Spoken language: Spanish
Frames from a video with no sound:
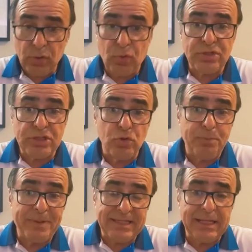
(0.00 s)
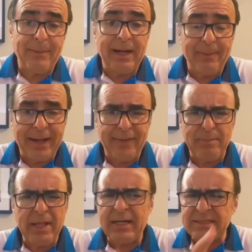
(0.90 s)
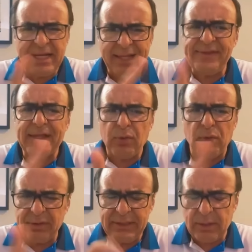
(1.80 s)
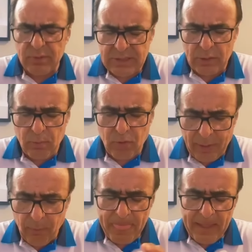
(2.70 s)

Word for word: Cruz Azul presentaba la baja de Mier. Les dije, Dita no, Dita no está convocado.